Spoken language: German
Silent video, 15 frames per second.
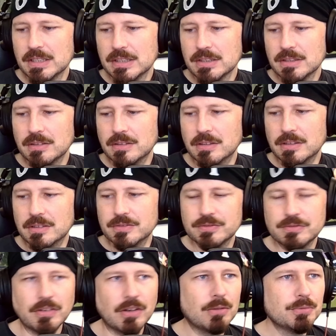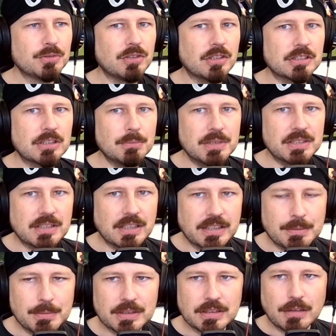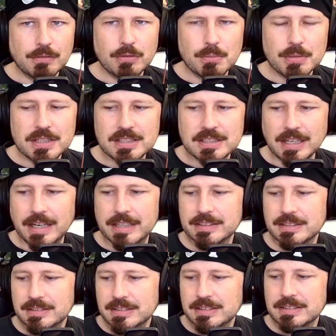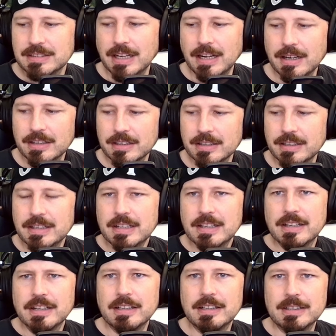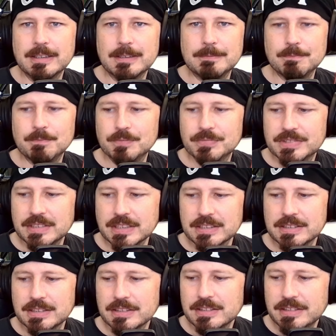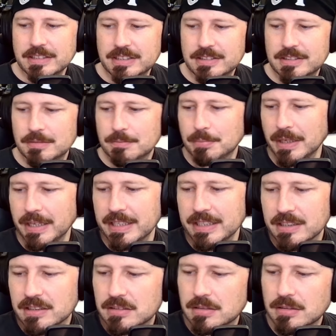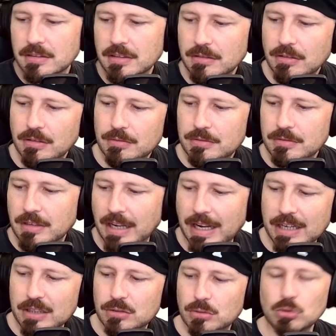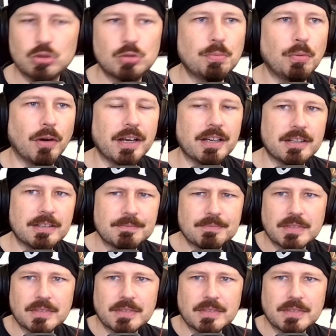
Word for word: Und warum sollte mich da jemand dafür bezahlen, dass ich sage, ähm, dass das nichts bringt? Achtung, Spoiler.